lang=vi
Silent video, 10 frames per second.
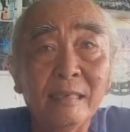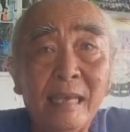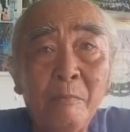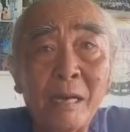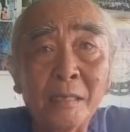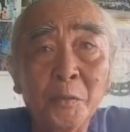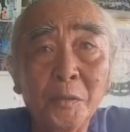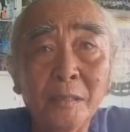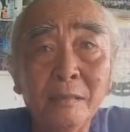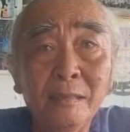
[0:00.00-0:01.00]
Dạ. mặt vui
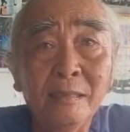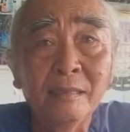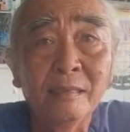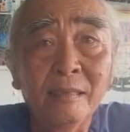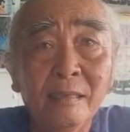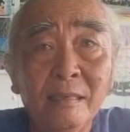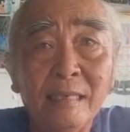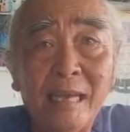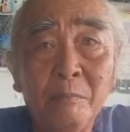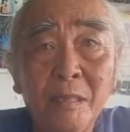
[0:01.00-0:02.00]
tươi
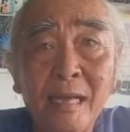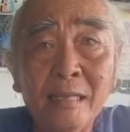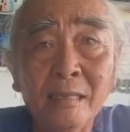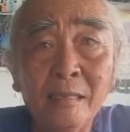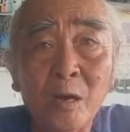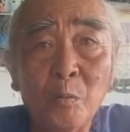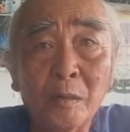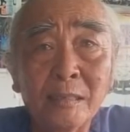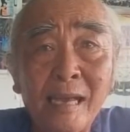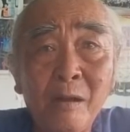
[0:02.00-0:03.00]
vậy mới đáng tín đồ
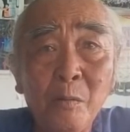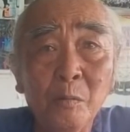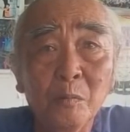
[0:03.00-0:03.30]
phật giáo